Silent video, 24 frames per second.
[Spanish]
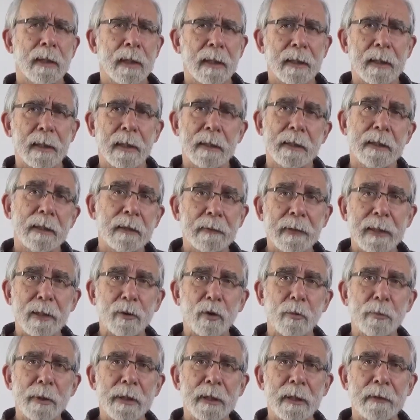La calidad de
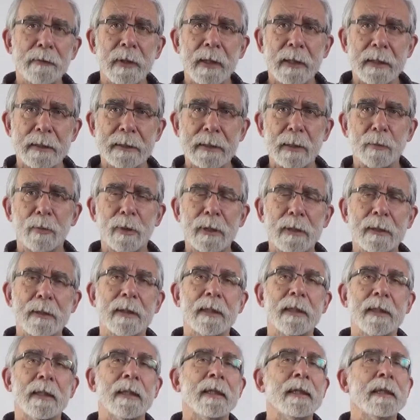la comida del
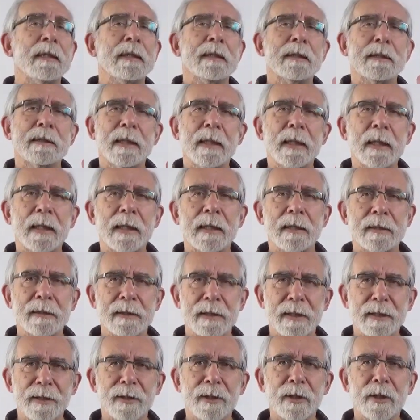restaurante se
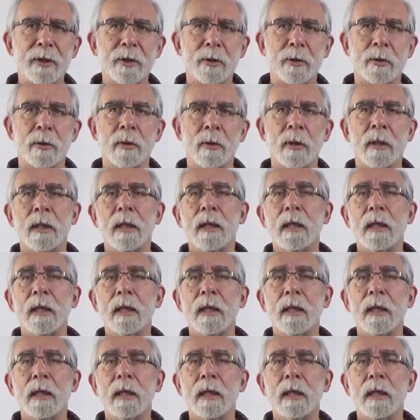resintió